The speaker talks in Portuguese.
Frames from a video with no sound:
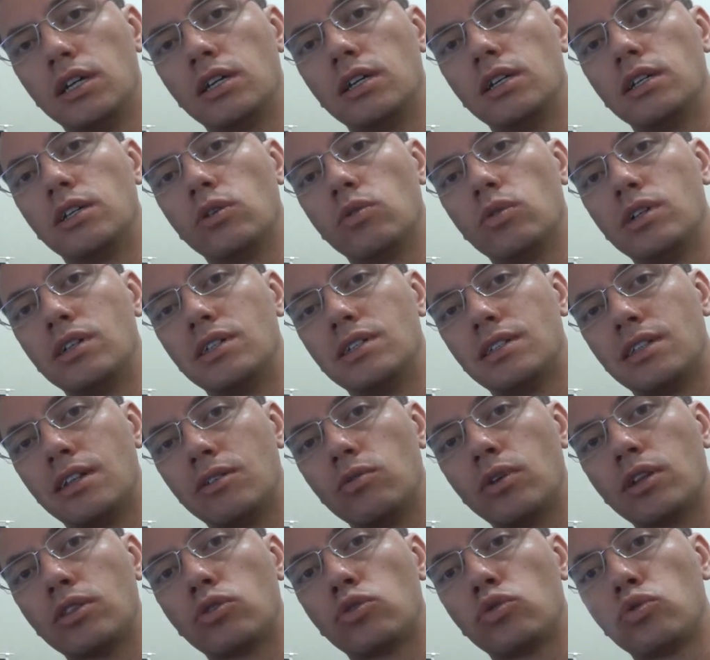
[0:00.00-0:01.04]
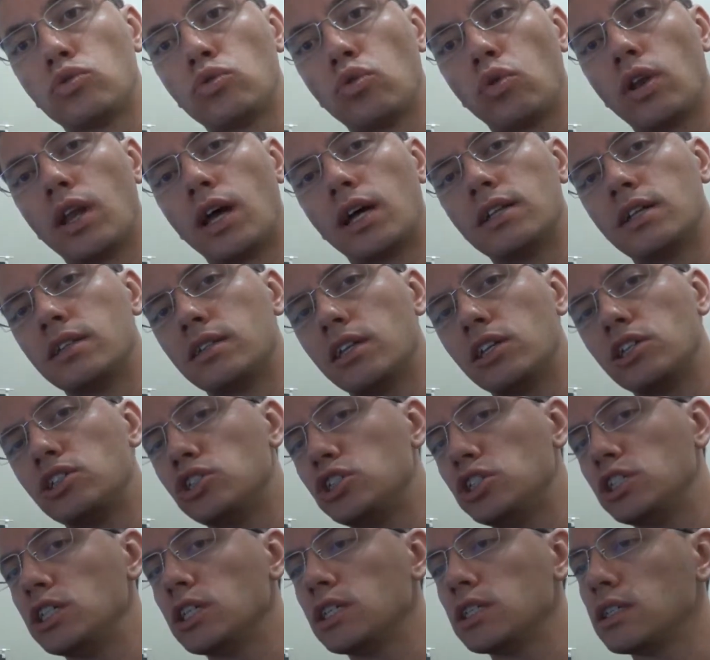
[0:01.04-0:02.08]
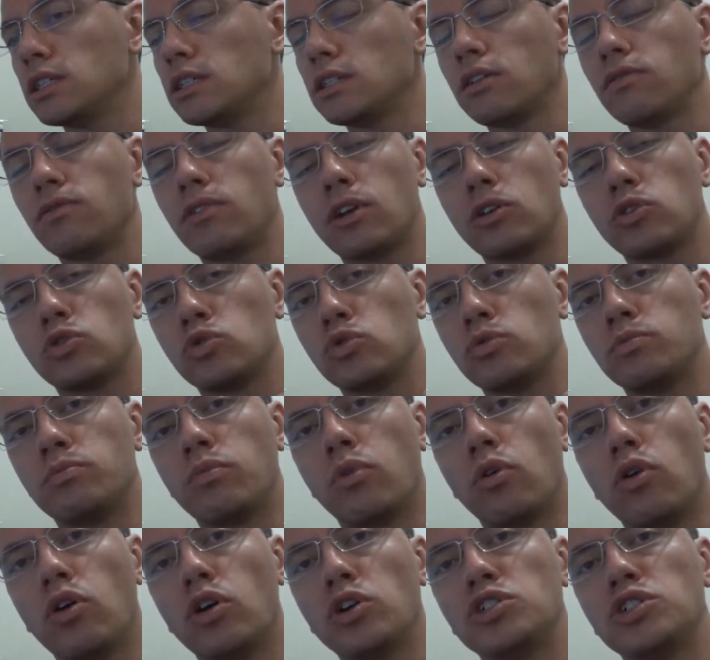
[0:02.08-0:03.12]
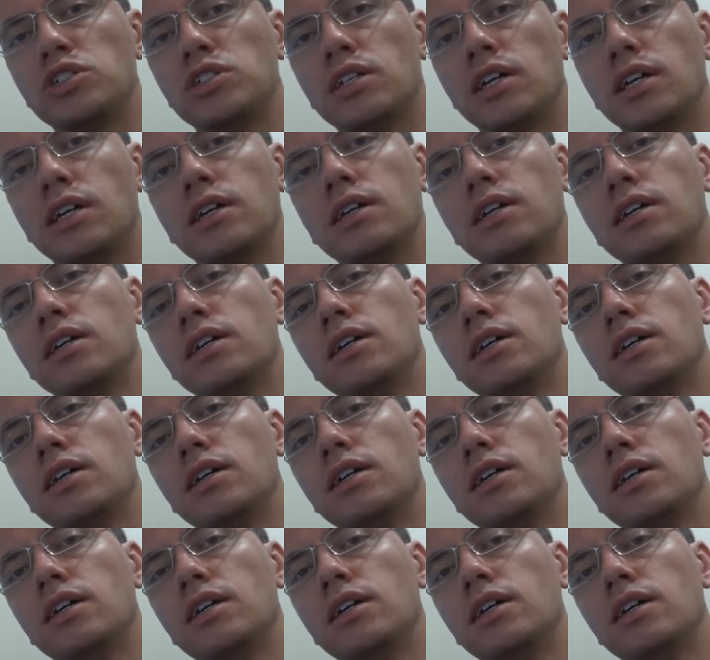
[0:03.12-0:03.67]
então eles estão atolados até ticket, da placa suporte, né?